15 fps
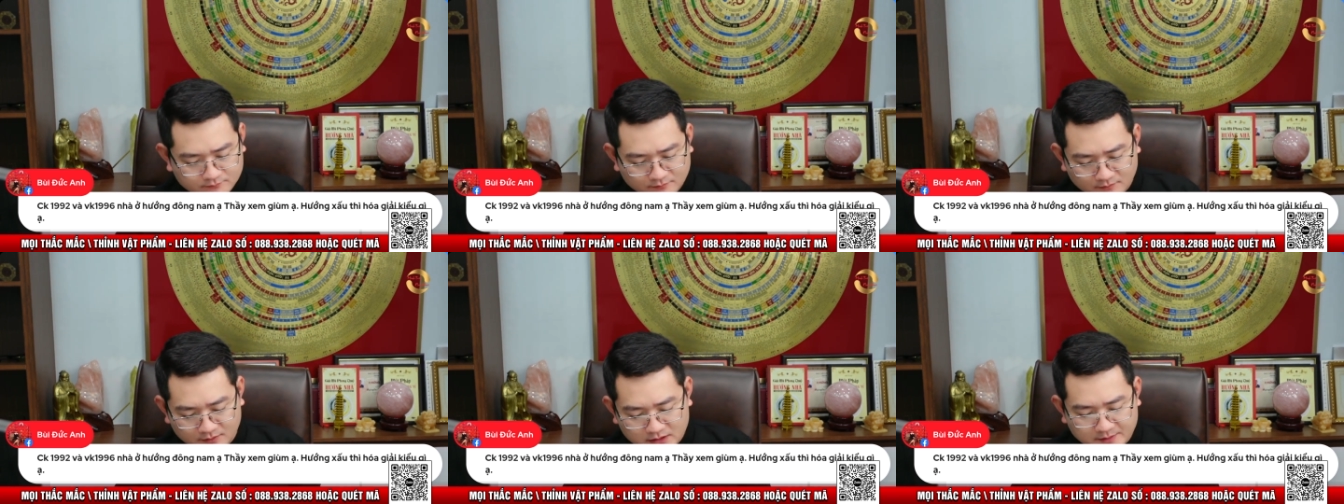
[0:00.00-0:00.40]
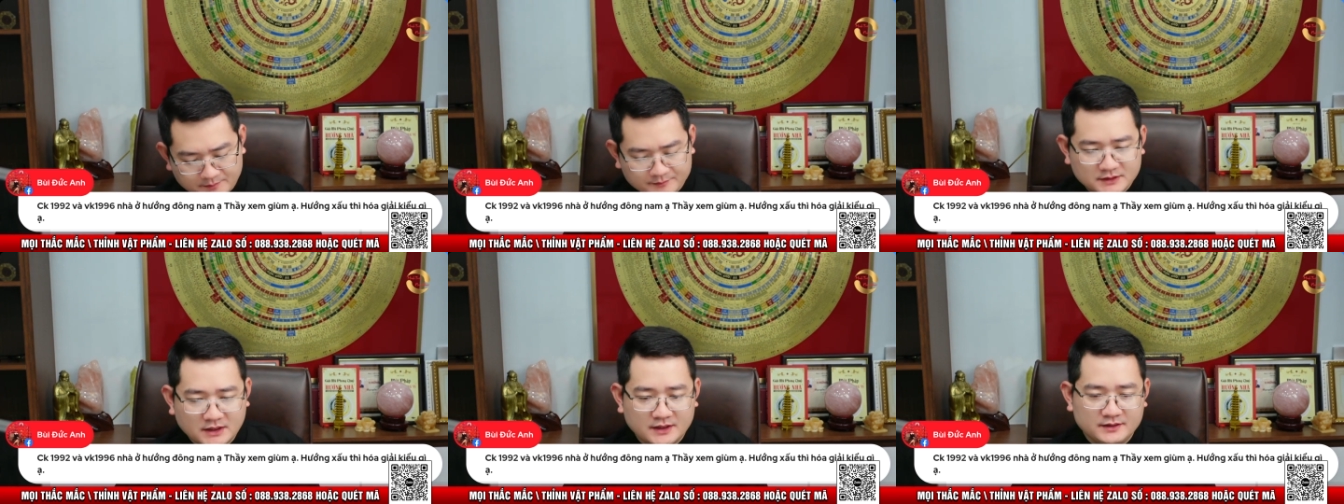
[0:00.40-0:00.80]
nhâm
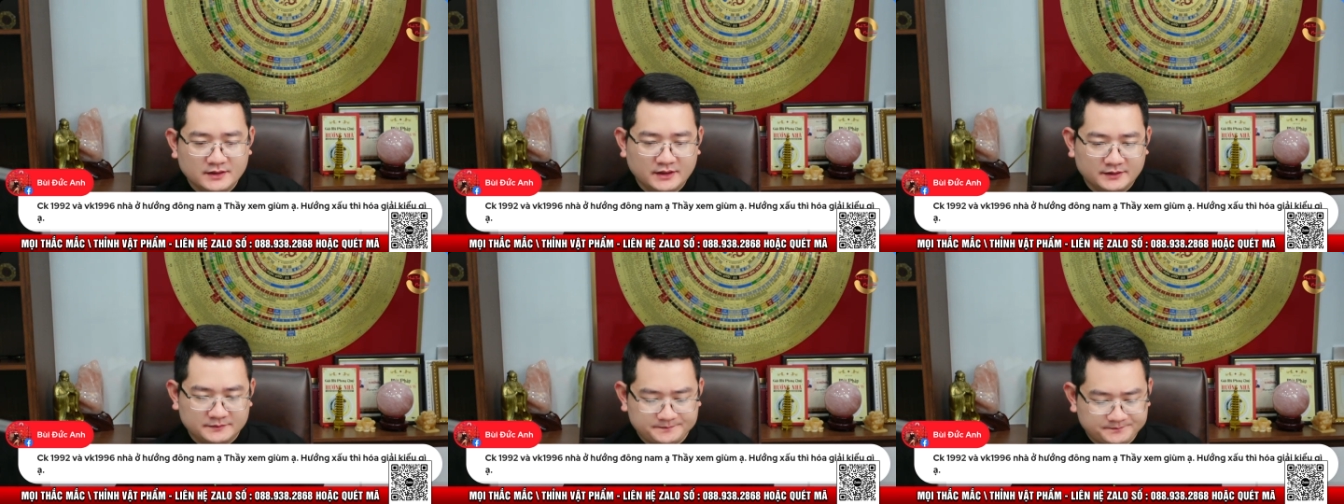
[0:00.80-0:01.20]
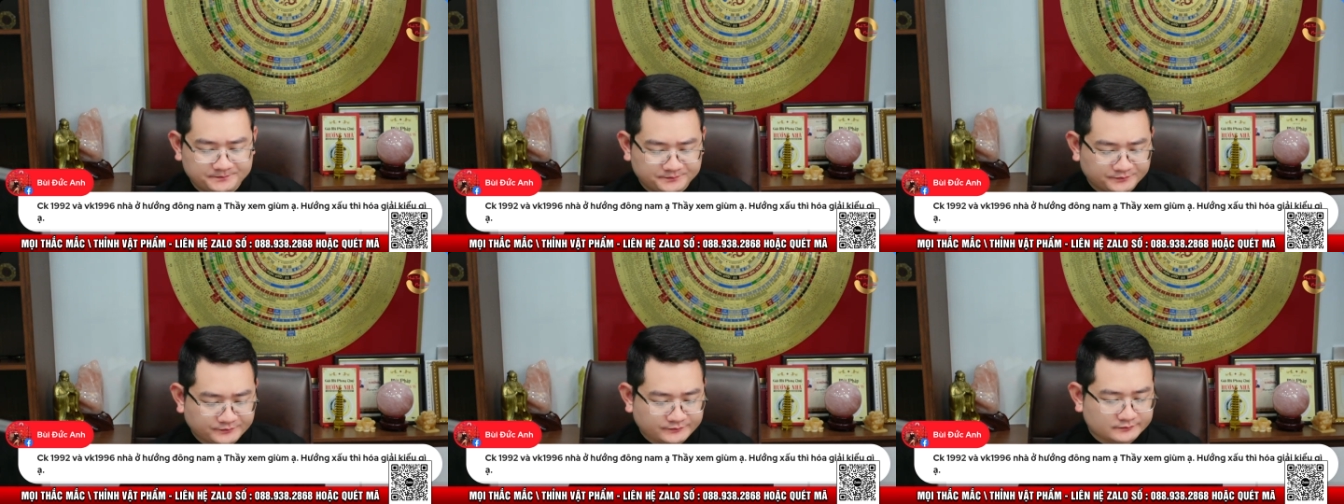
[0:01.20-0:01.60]
thân này
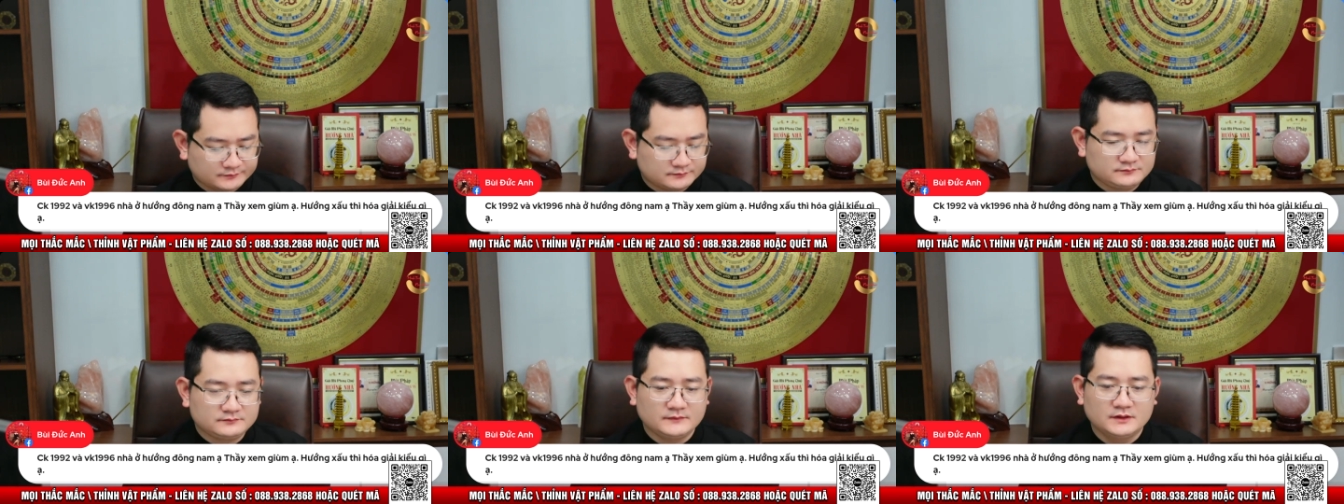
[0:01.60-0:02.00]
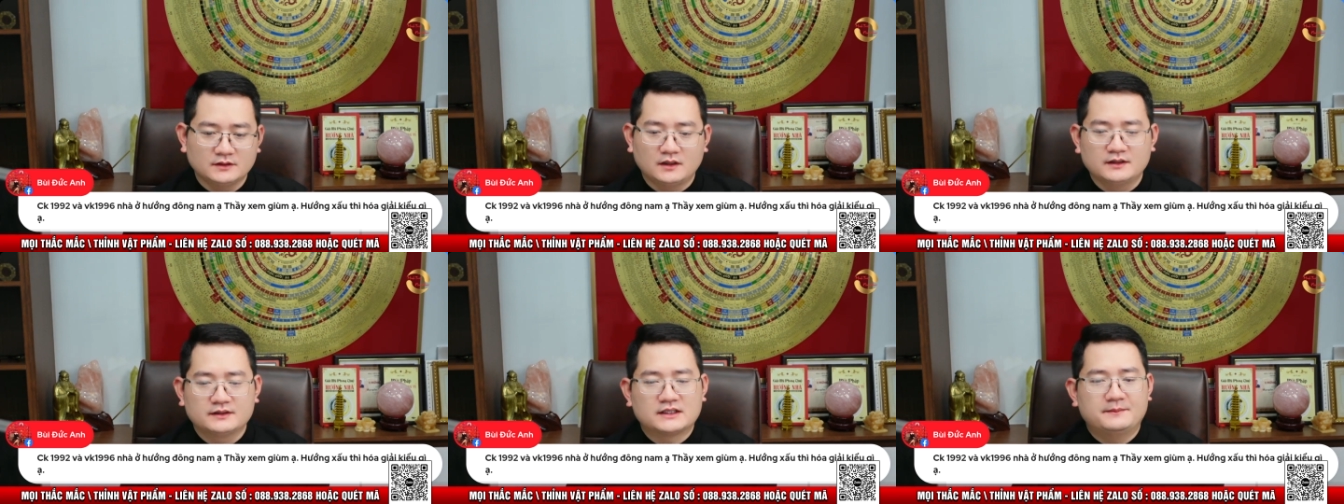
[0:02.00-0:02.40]

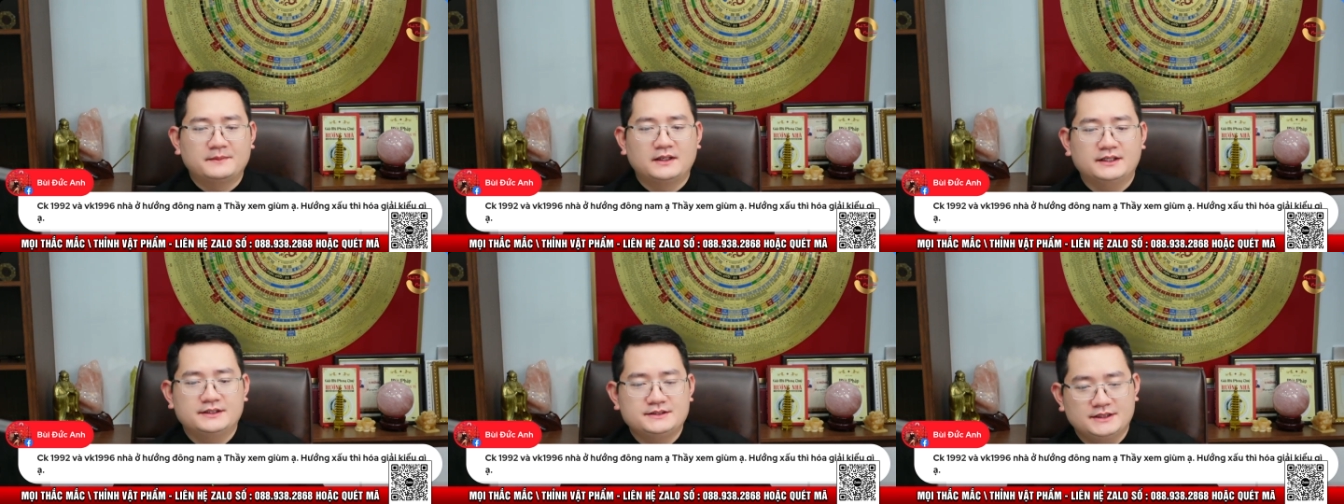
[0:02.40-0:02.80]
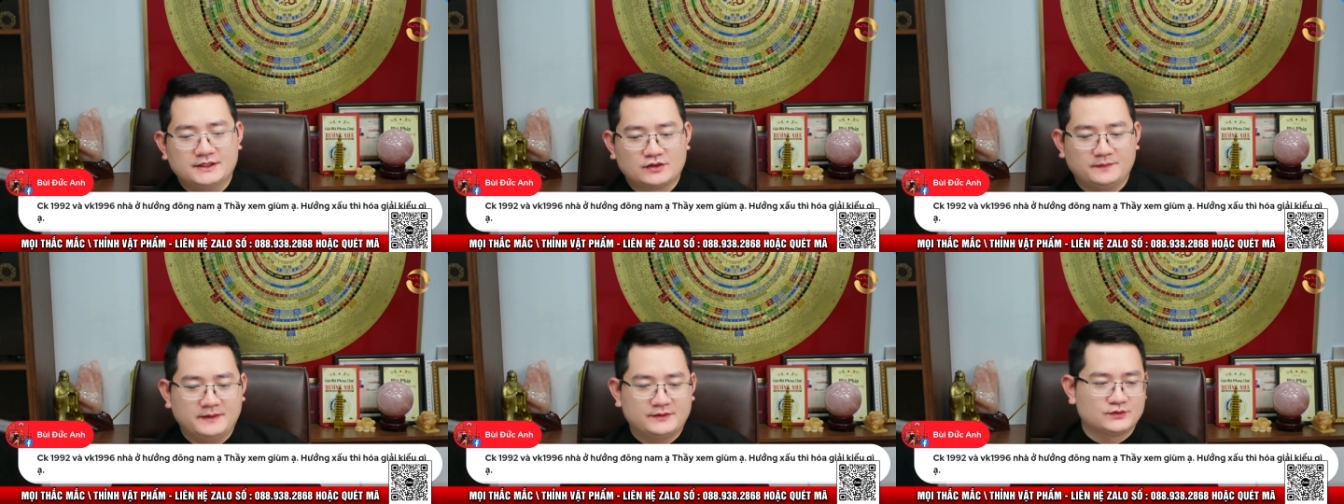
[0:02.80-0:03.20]
rồi cảm ơn anh chị đã
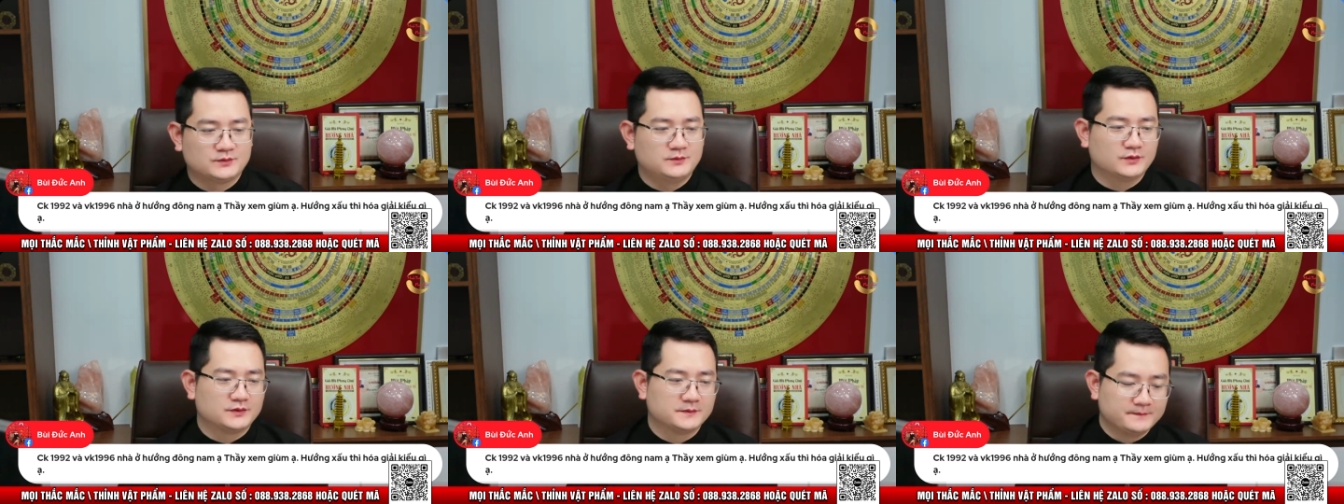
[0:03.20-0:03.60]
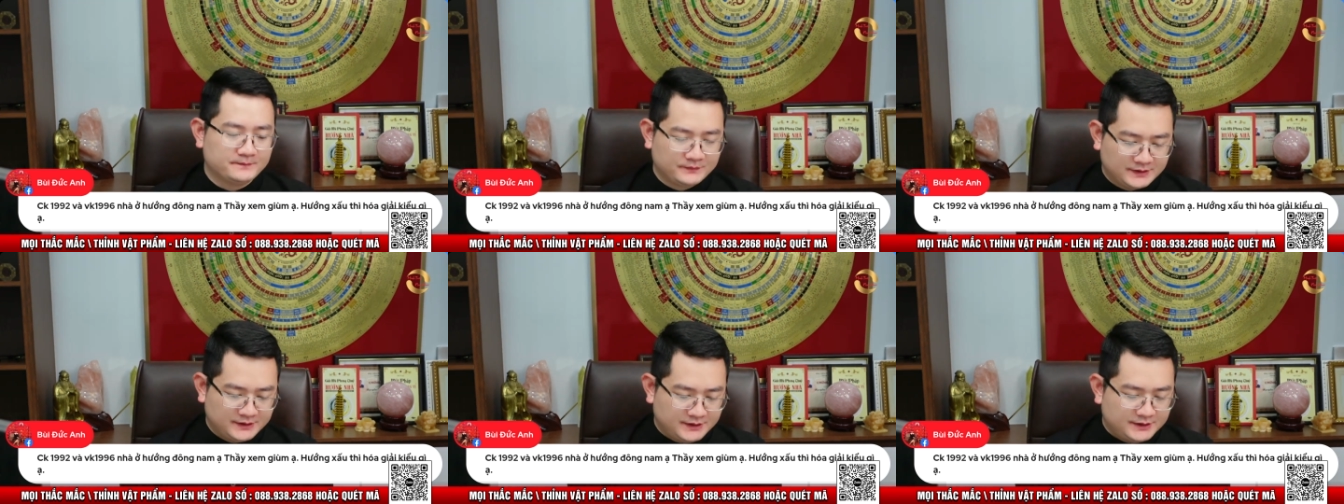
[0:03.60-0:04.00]
comment số 1
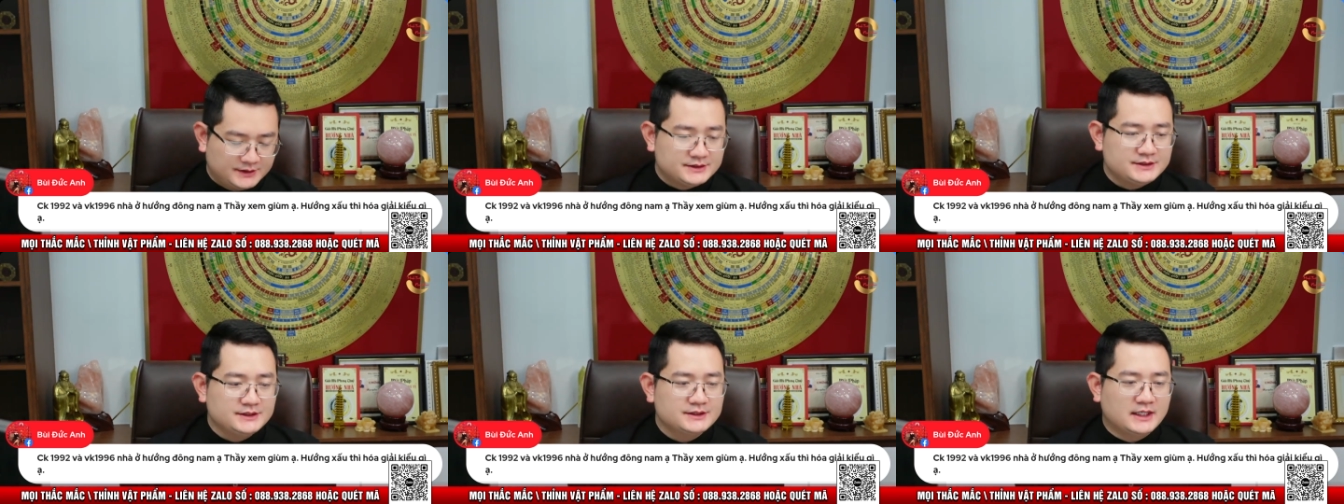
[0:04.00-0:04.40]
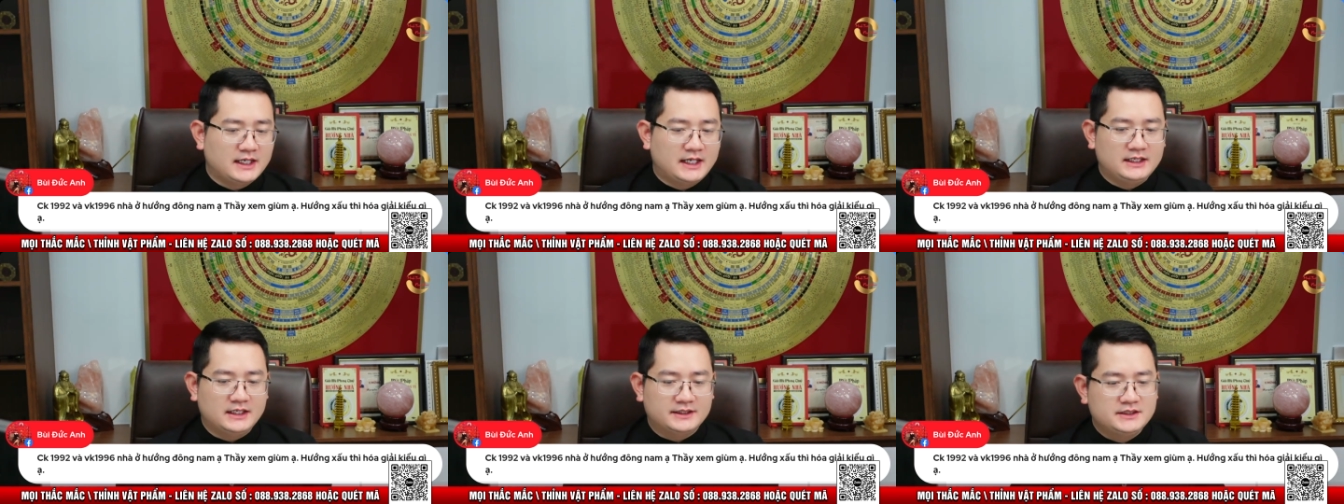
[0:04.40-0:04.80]

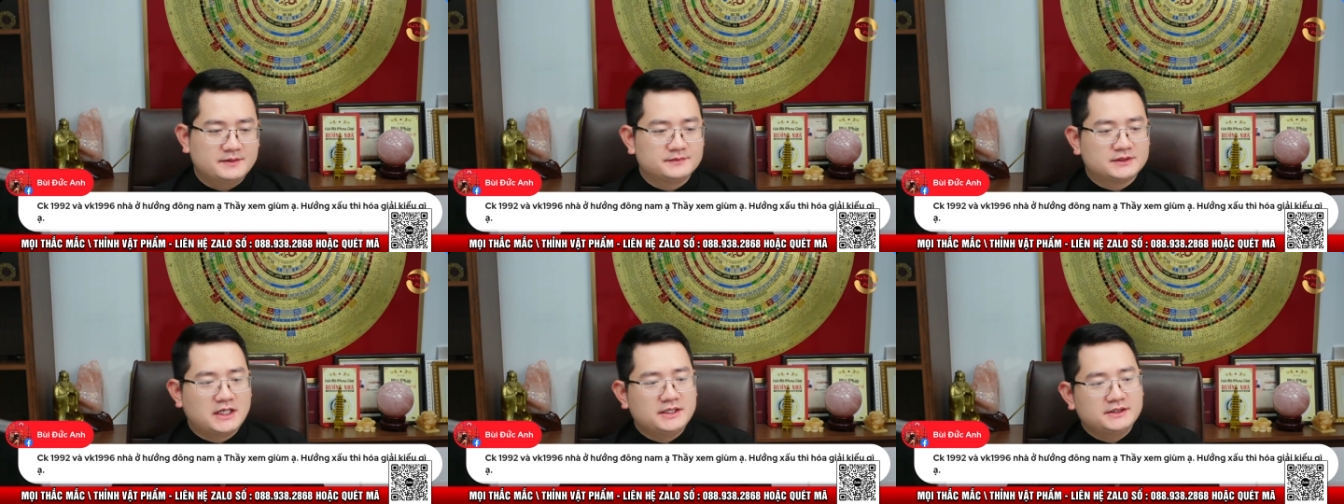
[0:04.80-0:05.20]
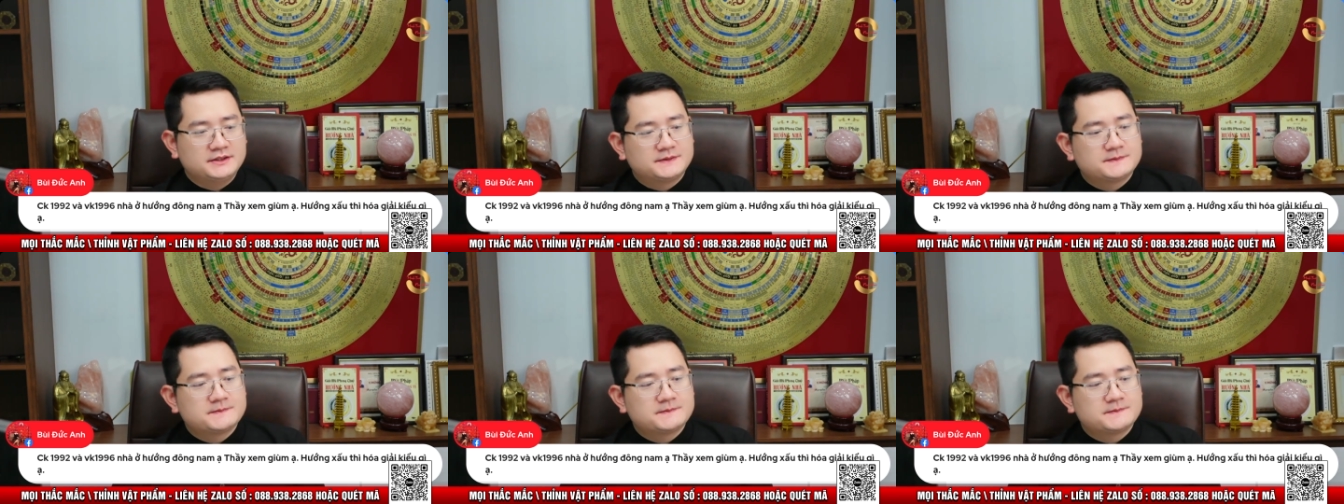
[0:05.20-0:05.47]
92 là nhâm thân